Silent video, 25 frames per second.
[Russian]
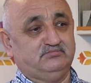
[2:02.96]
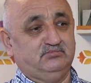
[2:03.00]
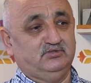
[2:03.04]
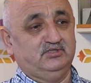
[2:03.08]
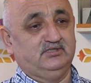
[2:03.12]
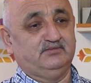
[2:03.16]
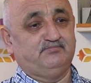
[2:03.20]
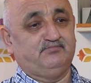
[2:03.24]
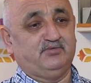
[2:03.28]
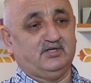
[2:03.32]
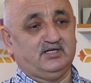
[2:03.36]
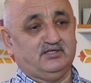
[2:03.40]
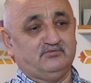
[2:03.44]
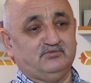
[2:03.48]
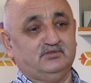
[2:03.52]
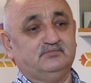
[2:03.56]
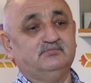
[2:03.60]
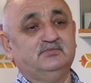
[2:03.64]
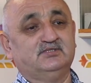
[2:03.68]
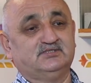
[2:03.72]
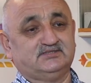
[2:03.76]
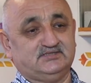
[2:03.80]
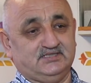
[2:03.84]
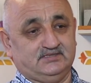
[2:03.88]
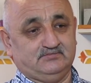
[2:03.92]
было право,
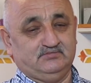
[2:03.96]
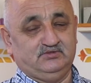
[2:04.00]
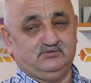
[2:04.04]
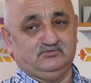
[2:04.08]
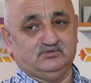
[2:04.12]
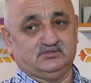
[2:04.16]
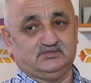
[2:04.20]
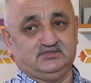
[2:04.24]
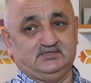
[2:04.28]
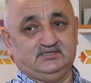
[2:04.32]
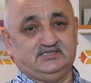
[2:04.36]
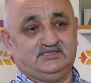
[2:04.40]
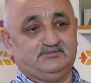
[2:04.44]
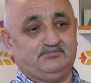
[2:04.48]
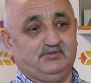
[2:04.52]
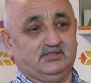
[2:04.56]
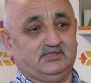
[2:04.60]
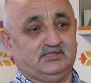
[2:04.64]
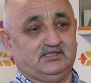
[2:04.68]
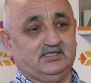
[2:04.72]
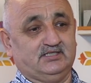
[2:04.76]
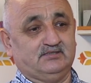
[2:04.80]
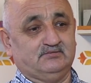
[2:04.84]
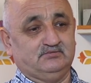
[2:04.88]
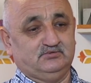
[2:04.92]
мы сами вот
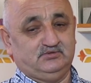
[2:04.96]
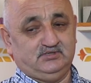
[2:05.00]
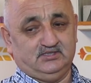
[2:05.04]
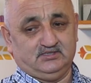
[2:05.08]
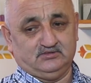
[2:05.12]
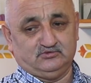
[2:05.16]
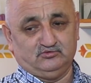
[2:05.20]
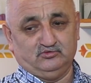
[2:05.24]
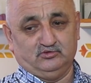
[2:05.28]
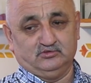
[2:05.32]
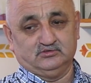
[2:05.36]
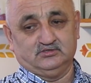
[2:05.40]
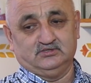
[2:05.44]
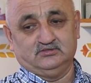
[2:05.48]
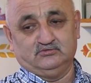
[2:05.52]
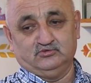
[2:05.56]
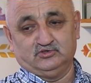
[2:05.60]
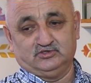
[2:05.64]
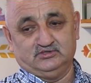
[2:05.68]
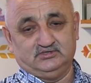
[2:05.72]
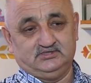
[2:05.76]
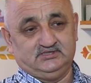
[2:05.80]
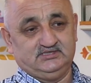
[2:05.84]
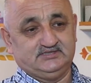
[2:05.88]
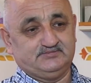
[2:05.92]
инспектором, я долгие
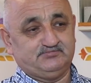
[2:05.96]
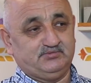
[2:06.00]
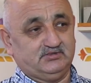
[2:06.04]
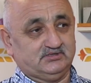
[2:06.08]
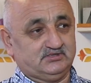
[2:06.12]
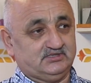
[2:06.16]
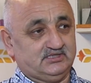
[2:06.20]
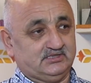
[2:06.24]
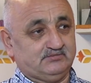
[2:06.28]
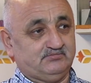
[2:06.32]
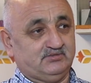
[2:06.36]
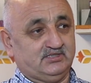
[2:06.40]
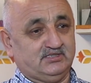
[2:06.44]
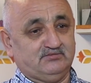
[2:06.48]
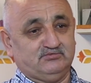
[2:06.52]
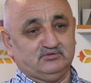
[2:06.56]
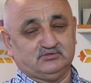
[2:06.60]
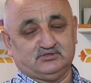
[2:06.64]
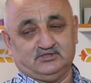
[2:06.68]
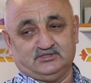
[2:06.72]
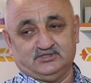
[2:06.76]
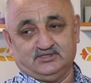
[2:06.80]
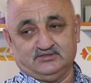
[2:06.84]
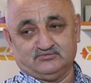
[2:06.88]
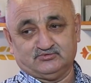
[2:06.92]
годы инспектором
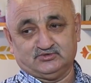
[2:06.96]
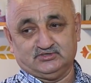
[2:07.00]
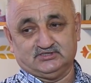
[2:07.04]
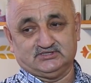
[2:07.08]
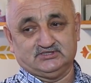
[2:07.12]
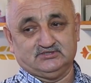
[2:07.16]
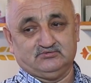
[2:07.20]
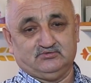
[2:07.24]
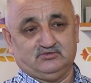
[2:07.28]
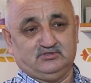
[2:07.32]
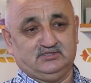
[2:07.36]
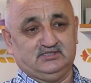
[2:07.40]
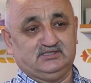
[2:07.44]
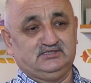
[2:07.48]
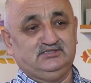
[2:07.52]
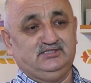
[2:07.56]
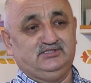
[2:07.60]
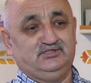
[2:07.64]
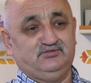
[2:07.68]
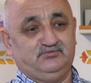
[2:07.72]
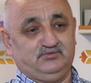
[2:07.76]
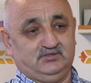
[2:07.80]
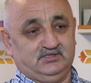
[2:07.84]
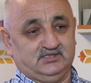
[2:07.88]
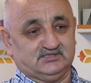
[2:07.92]
работал на автозаводе, где
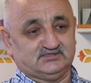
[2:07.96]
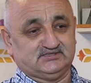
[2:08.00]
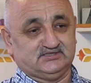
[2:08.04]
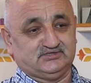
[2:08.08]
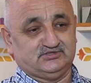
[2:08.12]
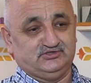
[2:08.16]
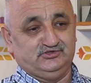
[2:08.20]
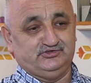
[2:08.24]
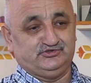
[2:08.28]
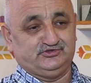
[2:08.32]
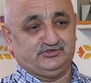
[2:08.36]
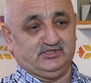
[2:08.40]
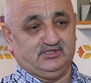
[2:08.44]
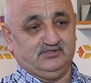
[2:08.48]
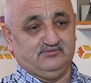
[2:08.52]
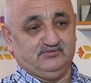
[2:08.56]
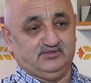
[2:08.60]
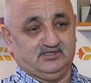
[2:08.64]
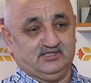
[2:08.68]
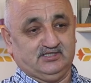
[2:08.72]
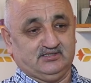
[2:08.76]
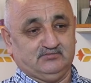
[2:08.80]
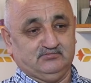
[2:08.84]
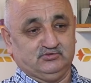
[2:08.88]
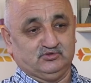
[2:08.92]
12 тысяч человек
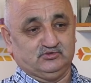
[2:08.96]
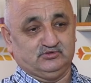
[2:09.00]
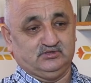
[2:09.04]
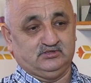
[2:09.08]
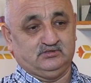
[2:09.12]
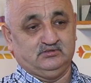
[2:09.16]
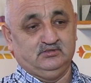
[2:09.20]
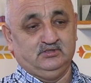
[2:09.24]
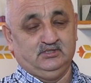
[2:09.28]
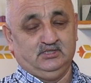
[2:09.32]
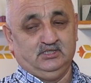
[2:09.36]
работает.